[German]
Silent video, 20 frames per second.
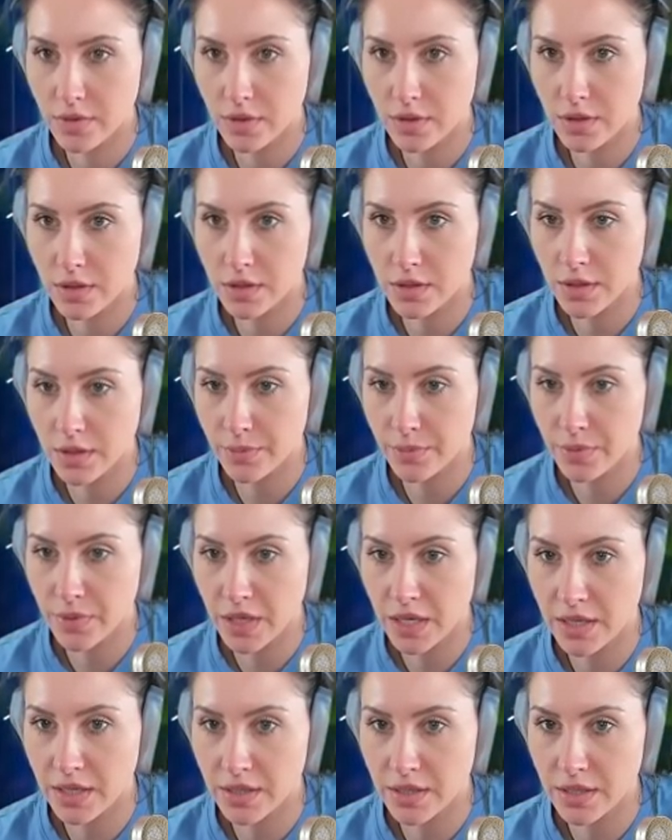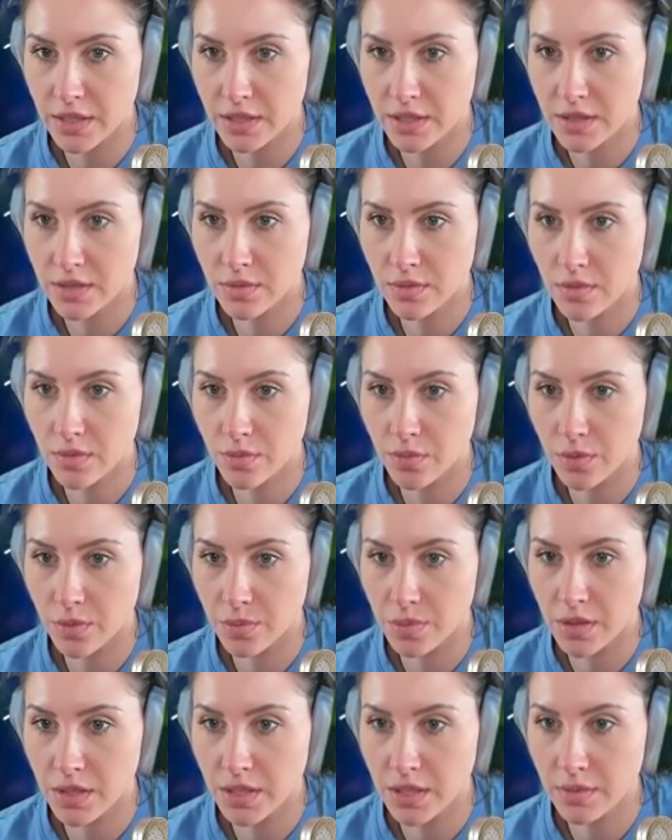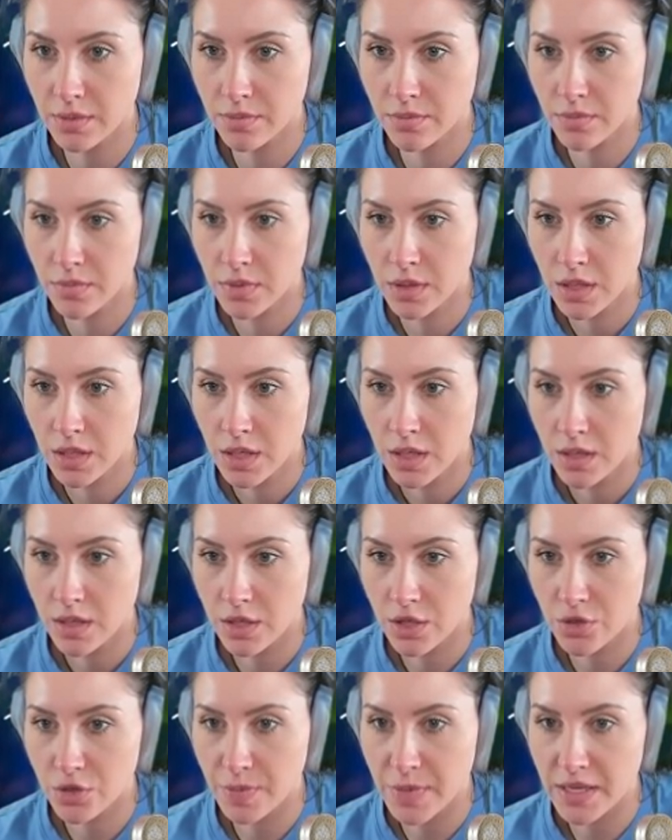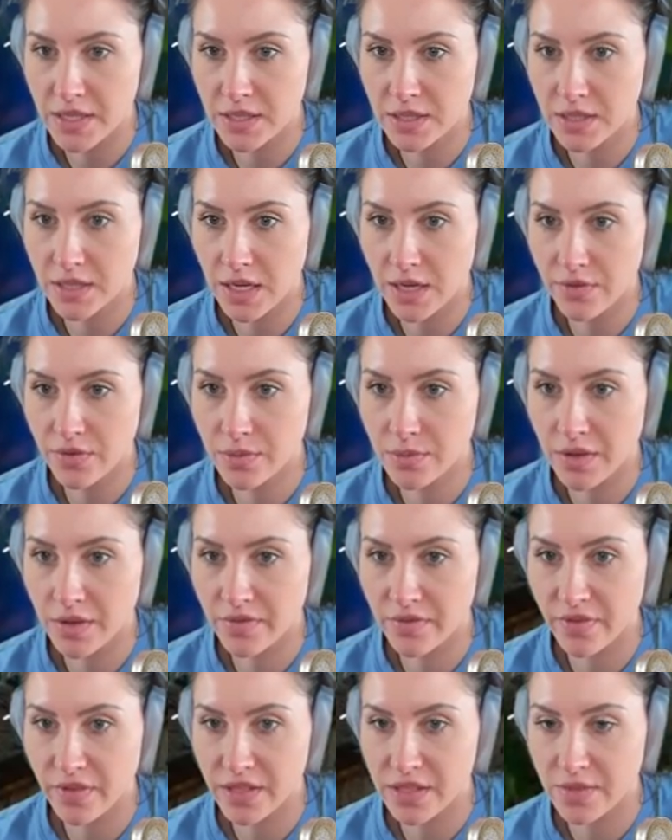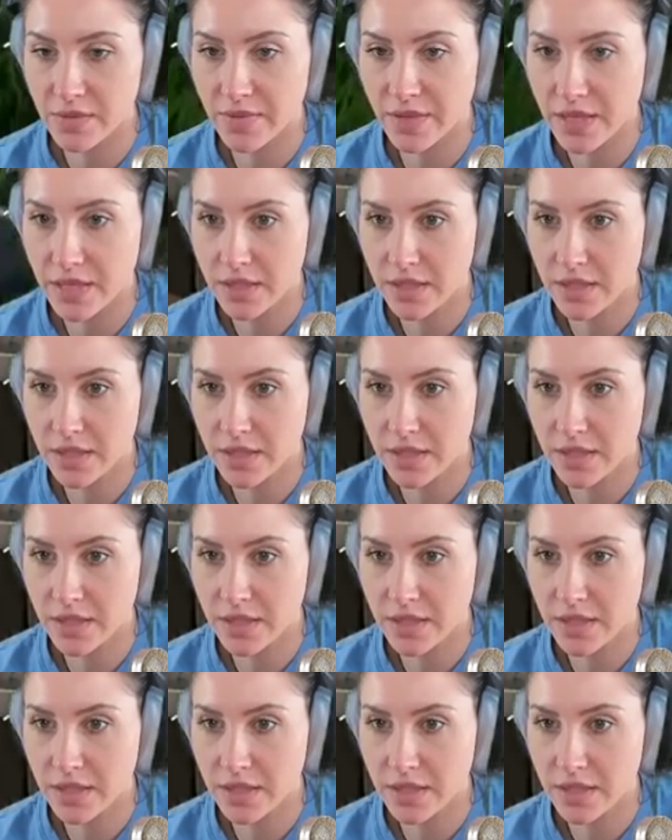Ich habe gerade echt ein Problem. Dann schmeiße ich davon mal was weg.